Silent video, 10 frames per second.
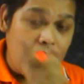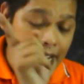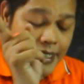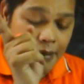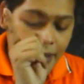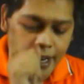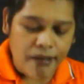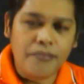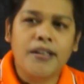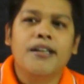line na
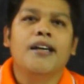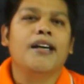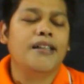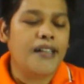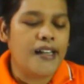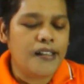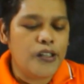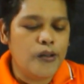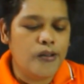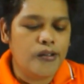mark. And
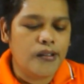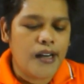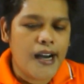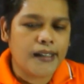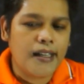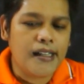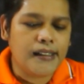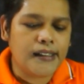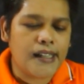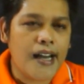then yung
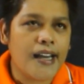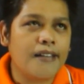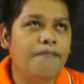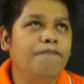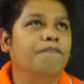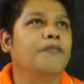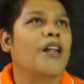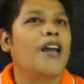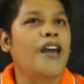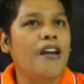ating side
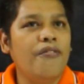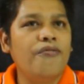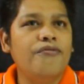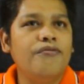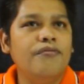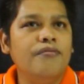F,